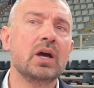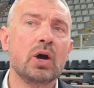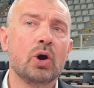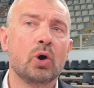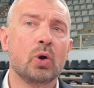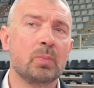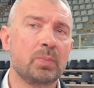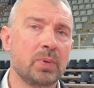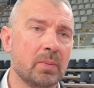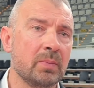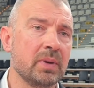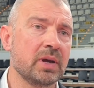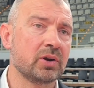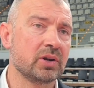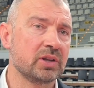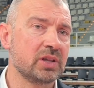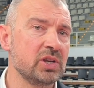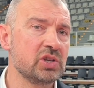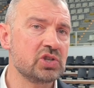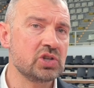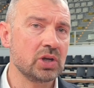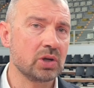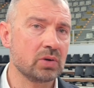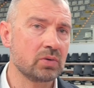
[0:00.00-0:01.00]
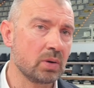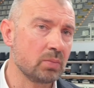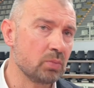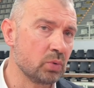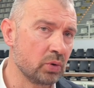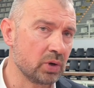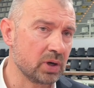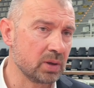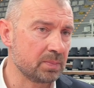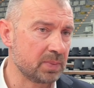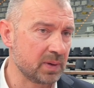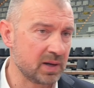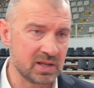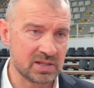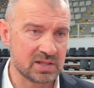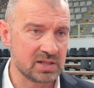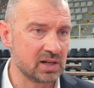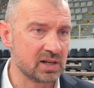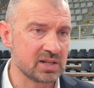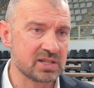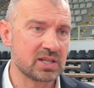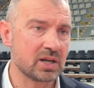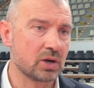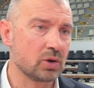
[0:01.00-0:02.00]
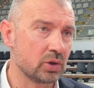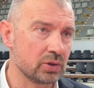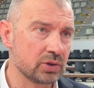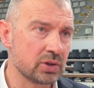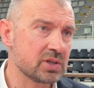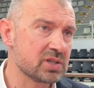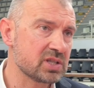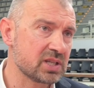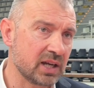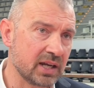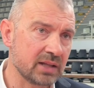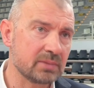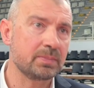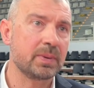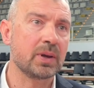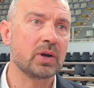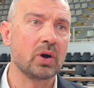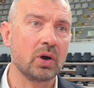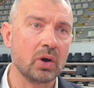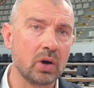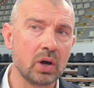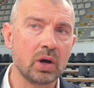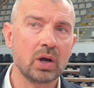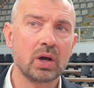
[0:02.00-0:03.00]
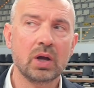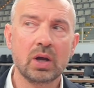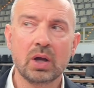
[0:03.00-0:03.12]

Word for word: un po' meno dei 5 muri presi nel secondo set, però